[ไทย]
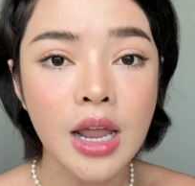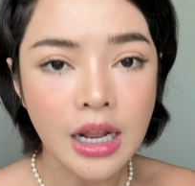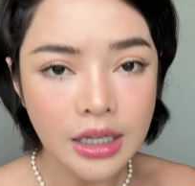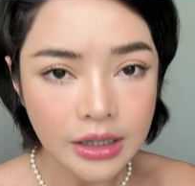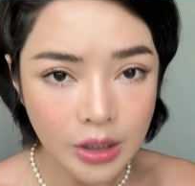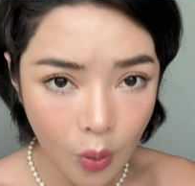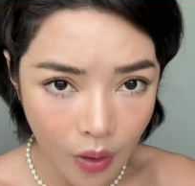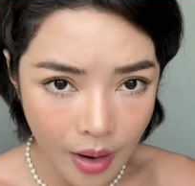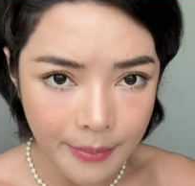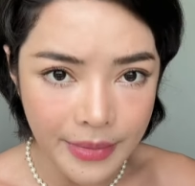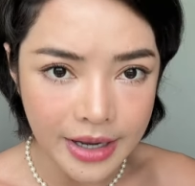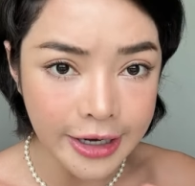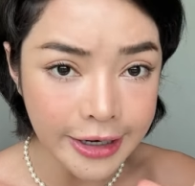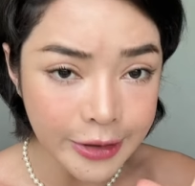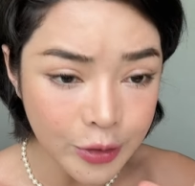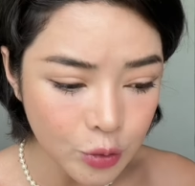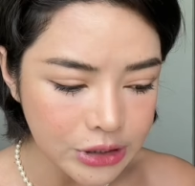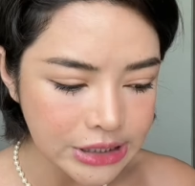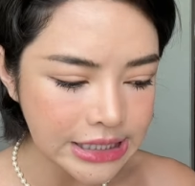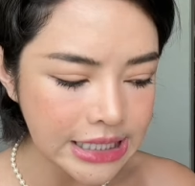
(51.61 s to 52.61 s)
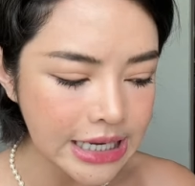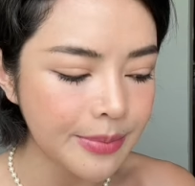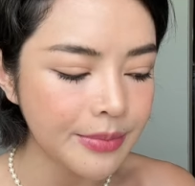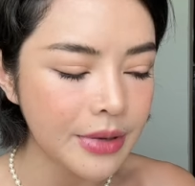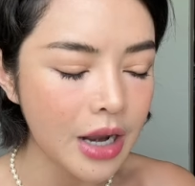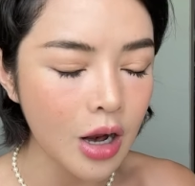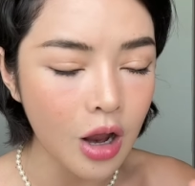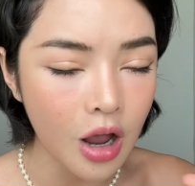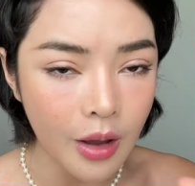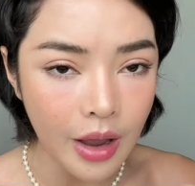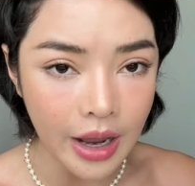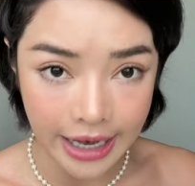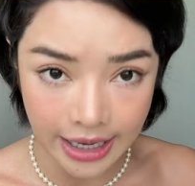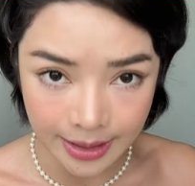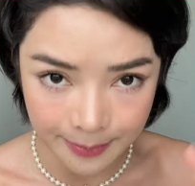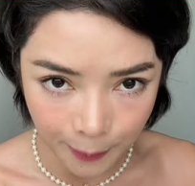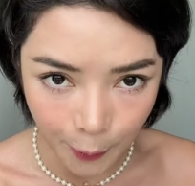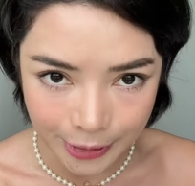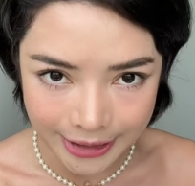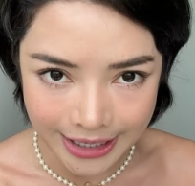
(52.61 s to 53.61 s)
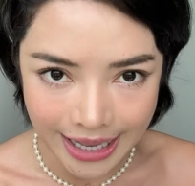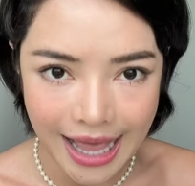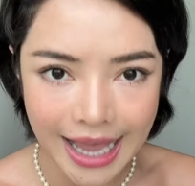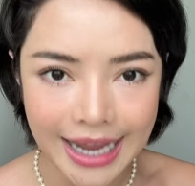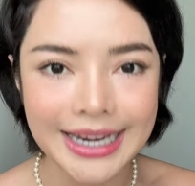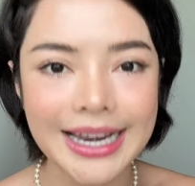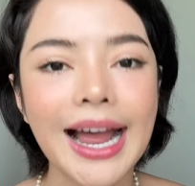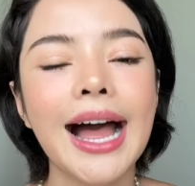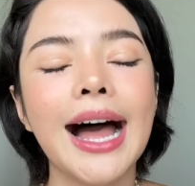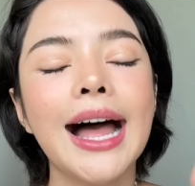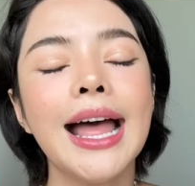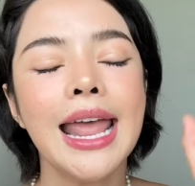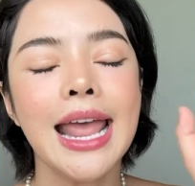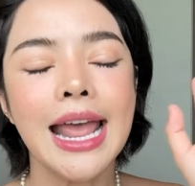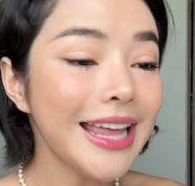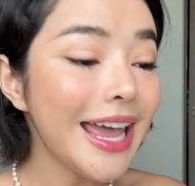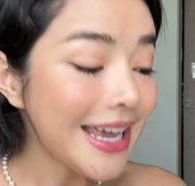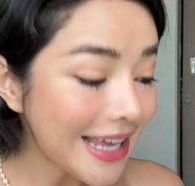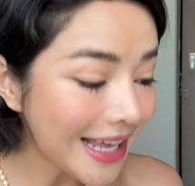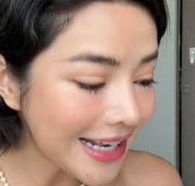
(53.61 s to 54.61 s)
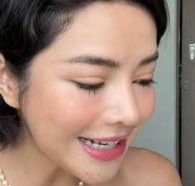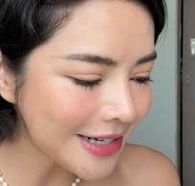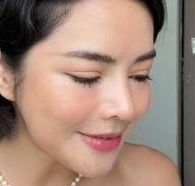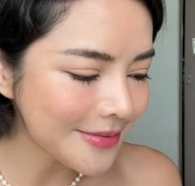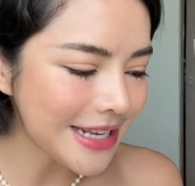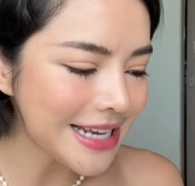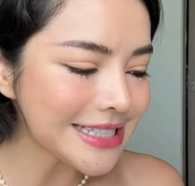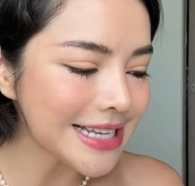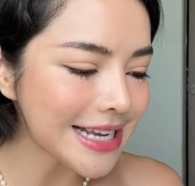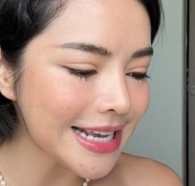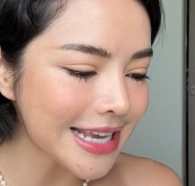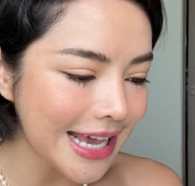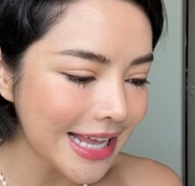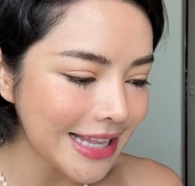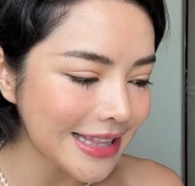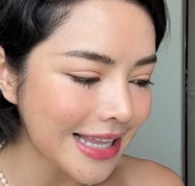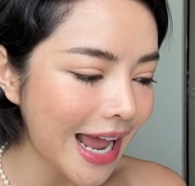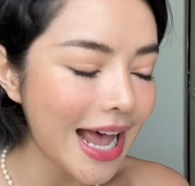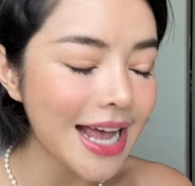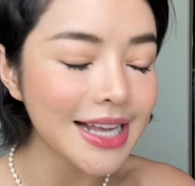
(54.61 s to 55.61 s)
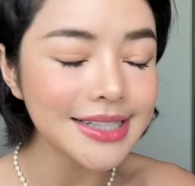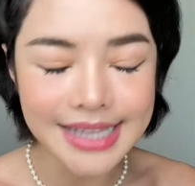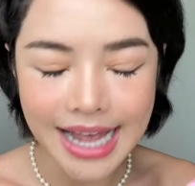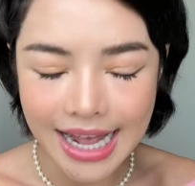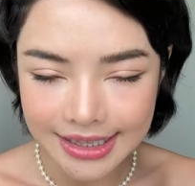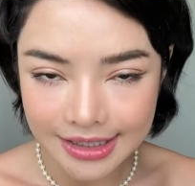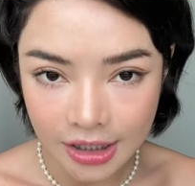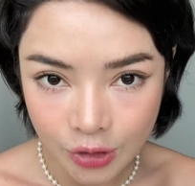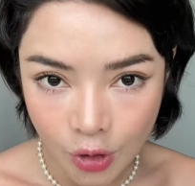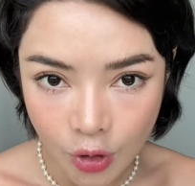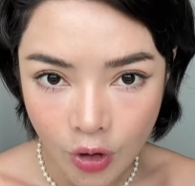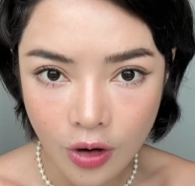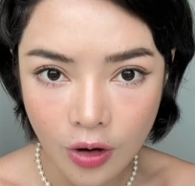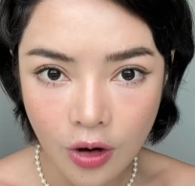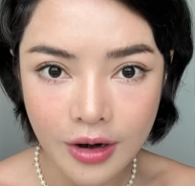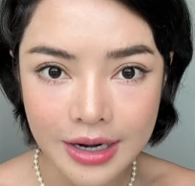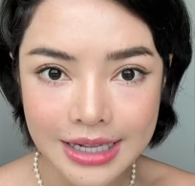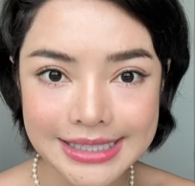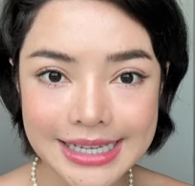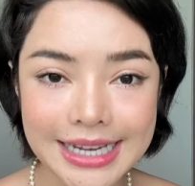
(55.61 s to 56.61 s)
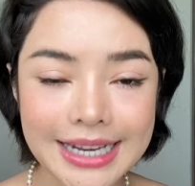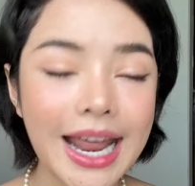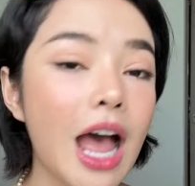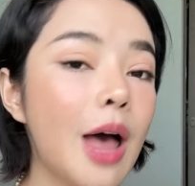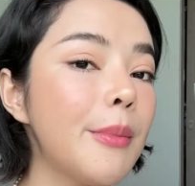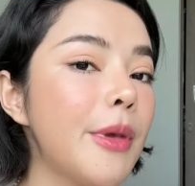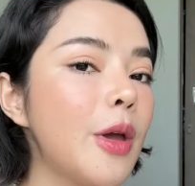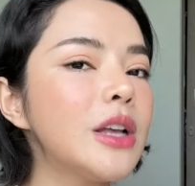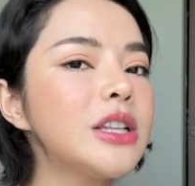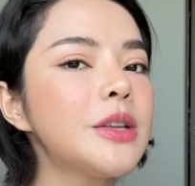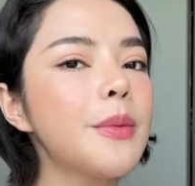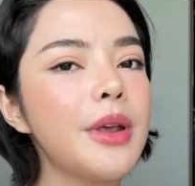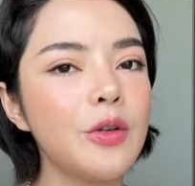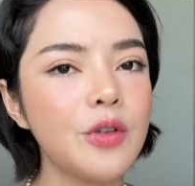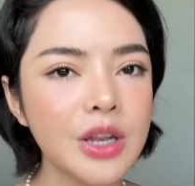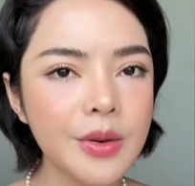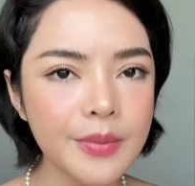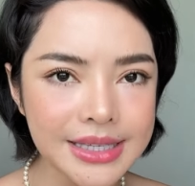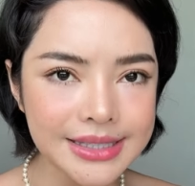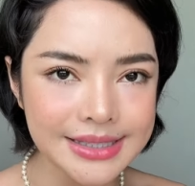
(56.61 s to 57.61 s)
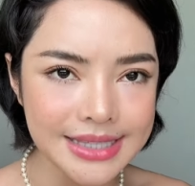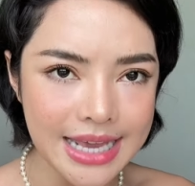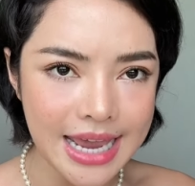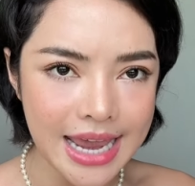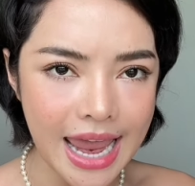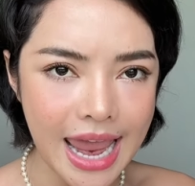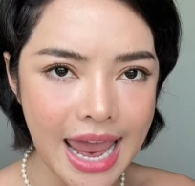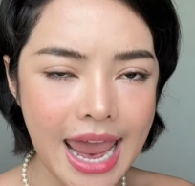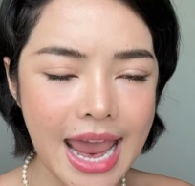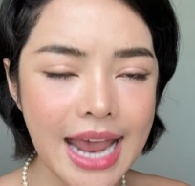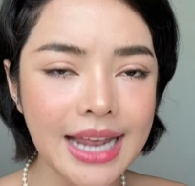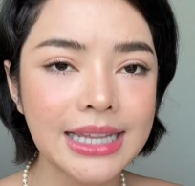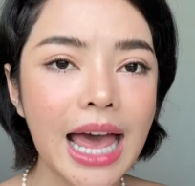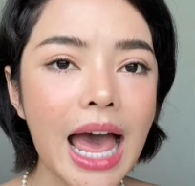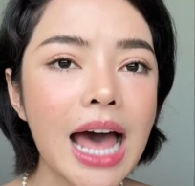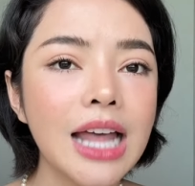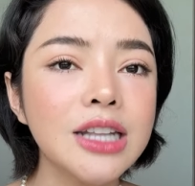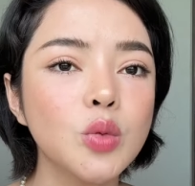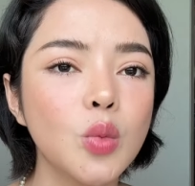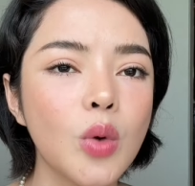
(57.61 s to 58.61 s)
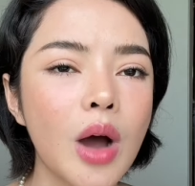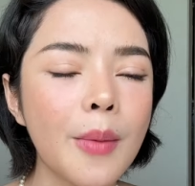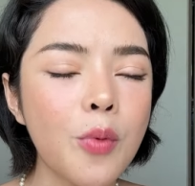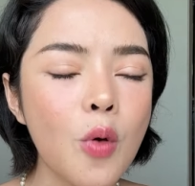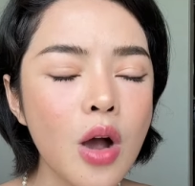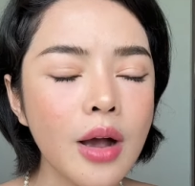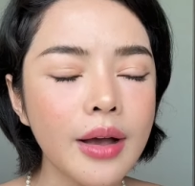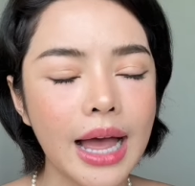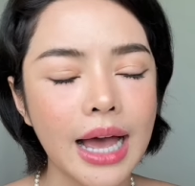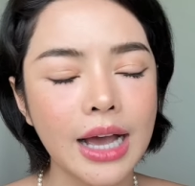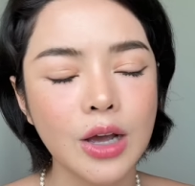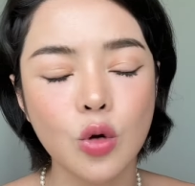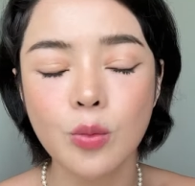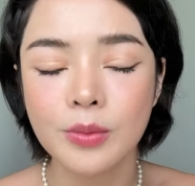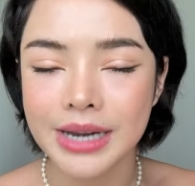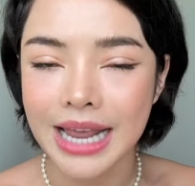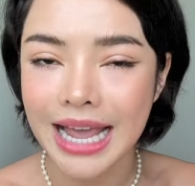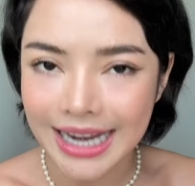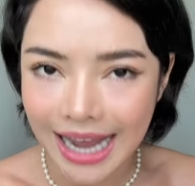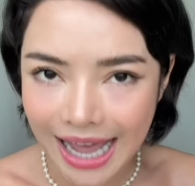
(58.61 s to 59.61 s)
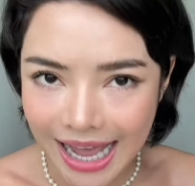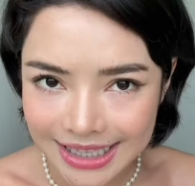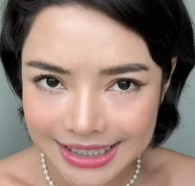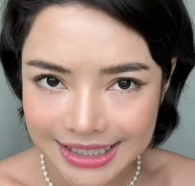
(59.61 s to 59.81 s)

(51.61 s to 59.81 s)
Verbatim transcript: แต่ว่ามันก็ดูดซึมแล้วก็เห็นผลได้นะคะแต่อย่าลืมที่จะกินนะคะสารตั้งต้นของคอลลาเจนนะคะไม่ว่าจะเป็นวิตามินซีเองนะคะหรือว่าพวกกลุ่มแร่ธาตุ